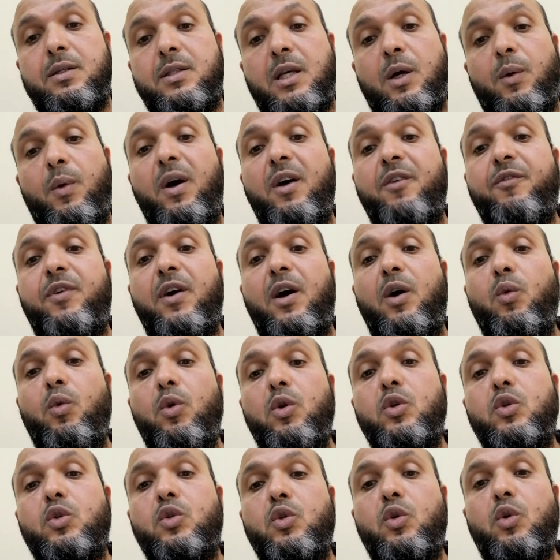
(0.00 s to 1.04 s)
سواء في
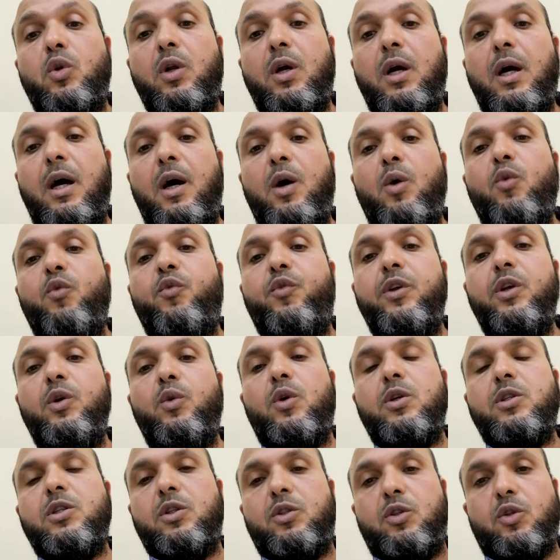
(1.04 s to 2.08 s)
أول الصورة أو في
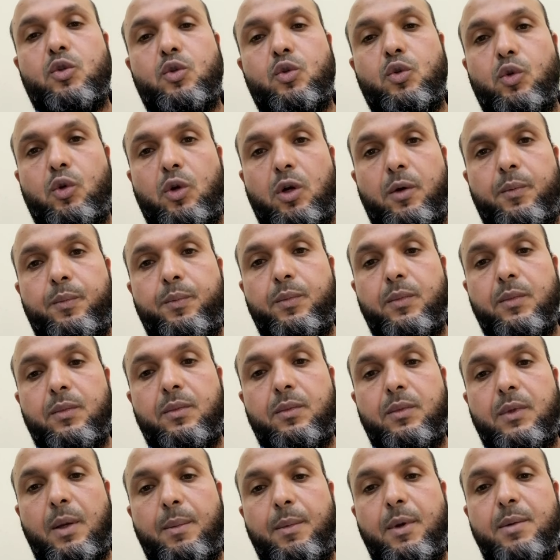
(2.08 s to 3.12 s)
وسط الصورة
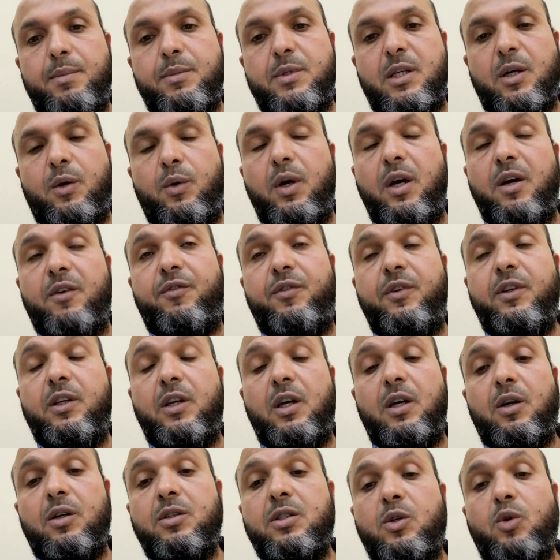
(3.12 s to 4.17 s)
تمام سواء
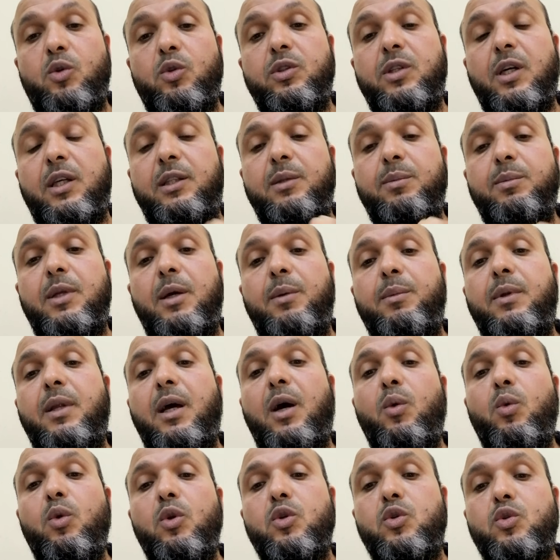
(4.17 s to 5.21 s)
في إذا كنت هتبدأ
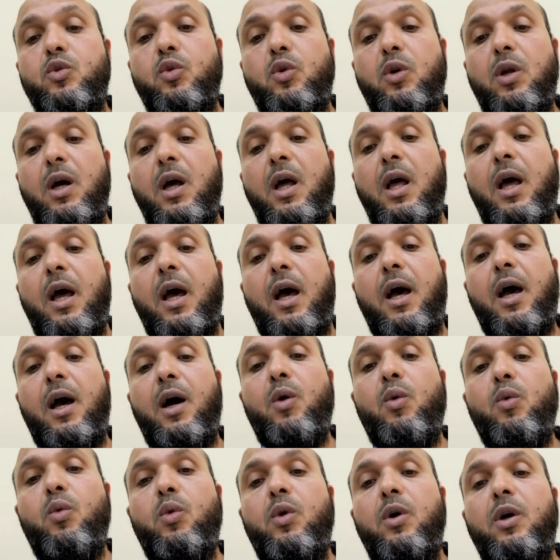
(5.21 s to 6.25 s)
من أول الصورة
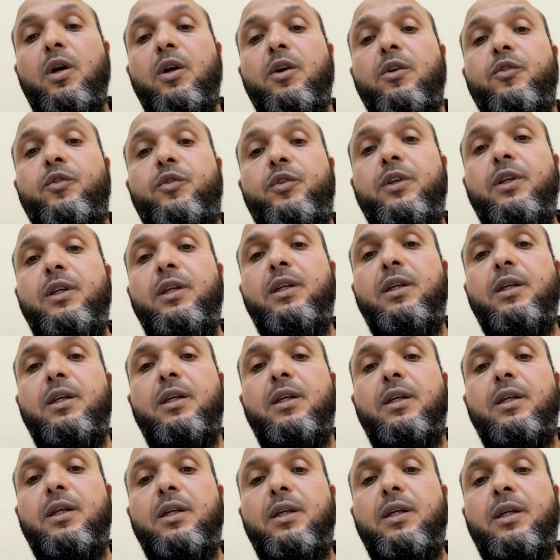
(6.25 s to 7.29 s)
أو في
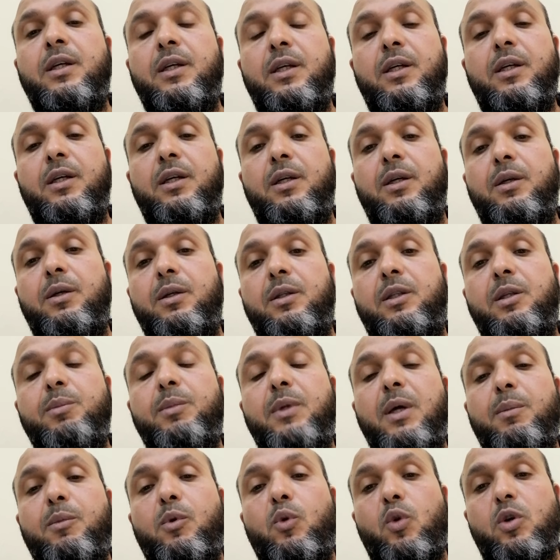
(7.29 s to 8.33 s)
آه،
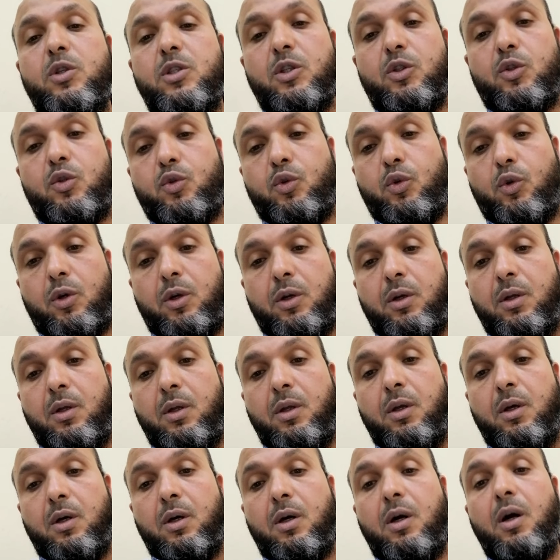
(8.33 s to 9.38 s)
تبدأ من وسط الصورة
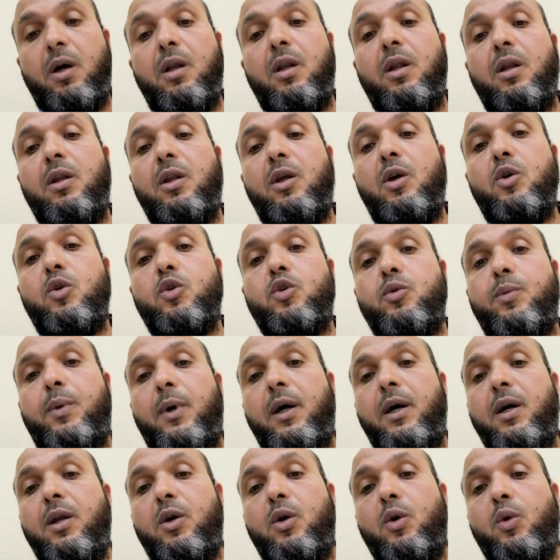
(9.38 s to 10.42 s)
قال الله
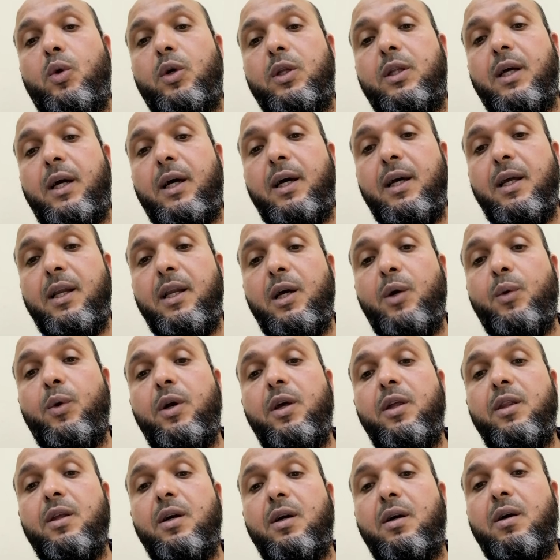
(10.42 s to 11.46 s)
سبحانه وتعالى
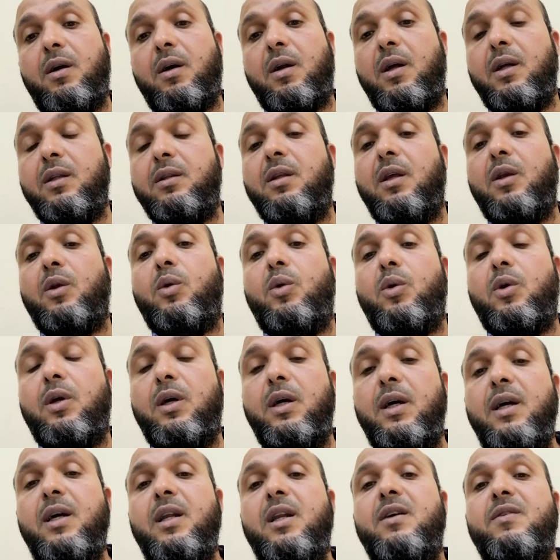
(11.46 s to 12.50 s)
وإذا قرأت
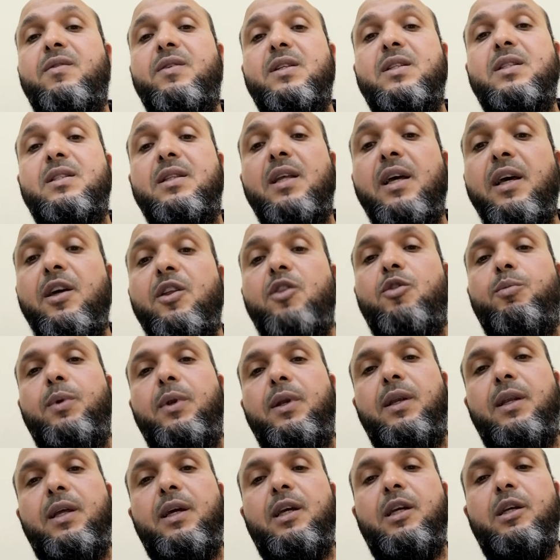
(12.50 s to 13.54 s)
القرآن فاستعذ
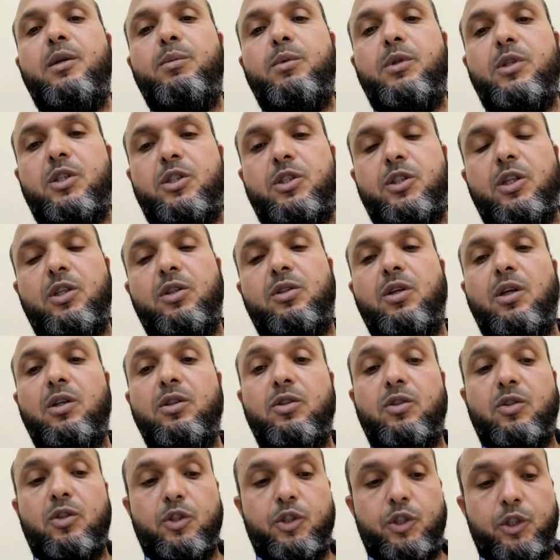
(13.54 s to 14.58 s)
بالله من
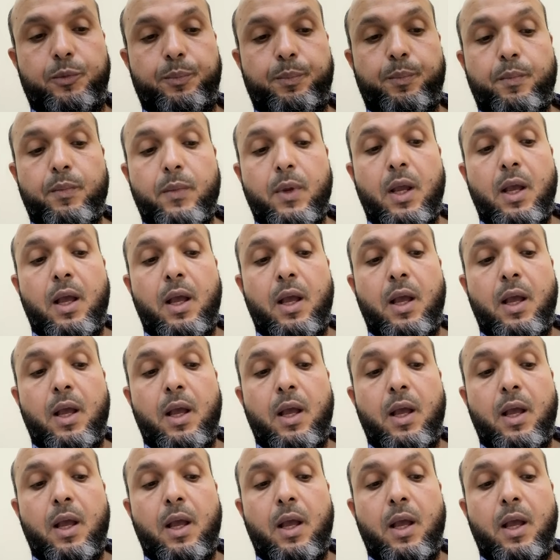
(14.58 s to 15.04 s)
الشيطان الرجيم